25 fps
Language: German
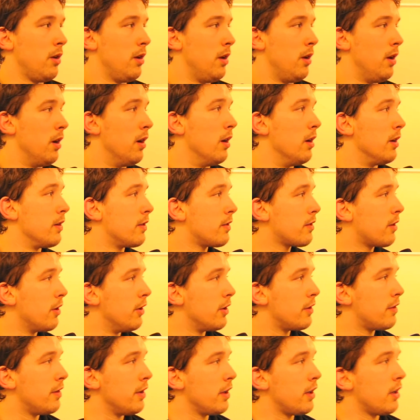Ja, es
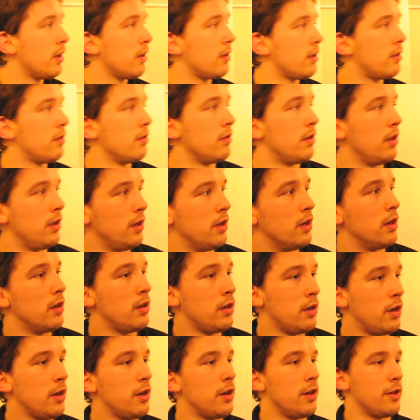gehört sicher zu denen,
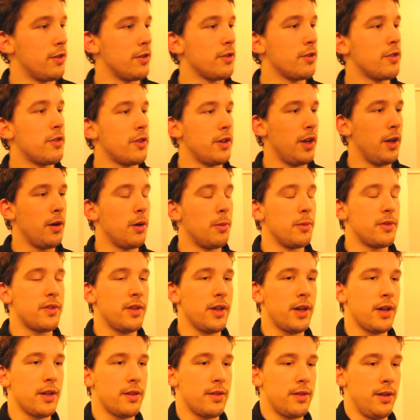also zu denen, die man
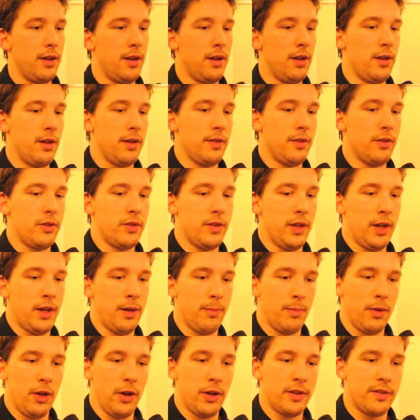sicher zählen. Es ist
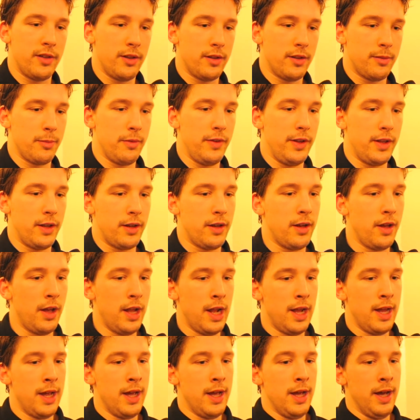sicher blöd gewesen, dass wir wieder
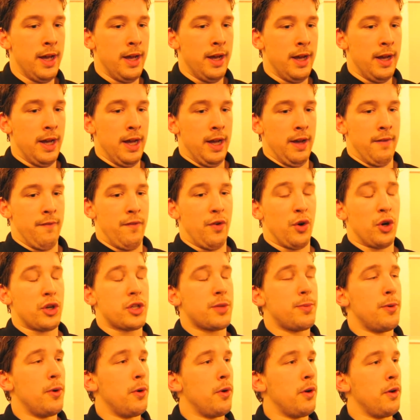einen
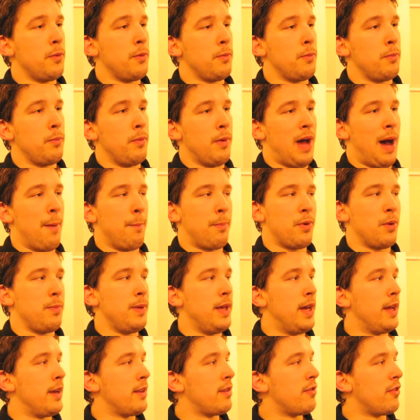Vorsprung haben
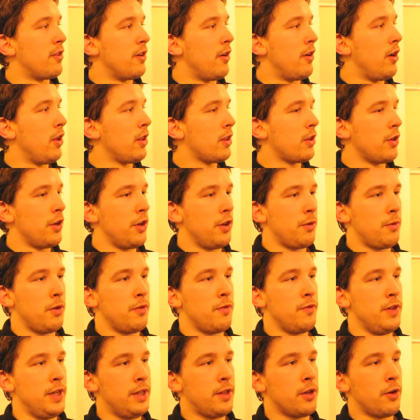probiert zu verhalten und
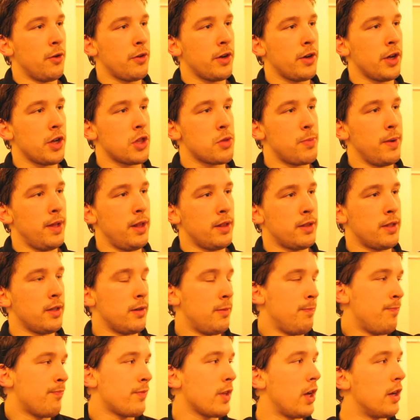nicht weiter Hockey gespielt
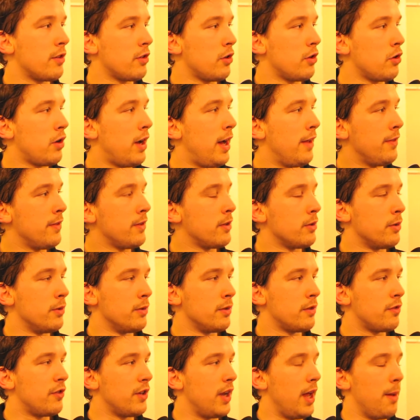also haben
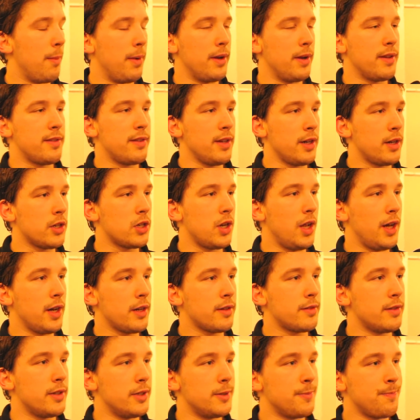und von dem her ist es sicher
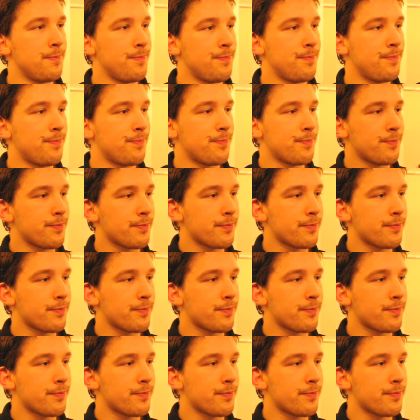schlecht gewesen. Ja.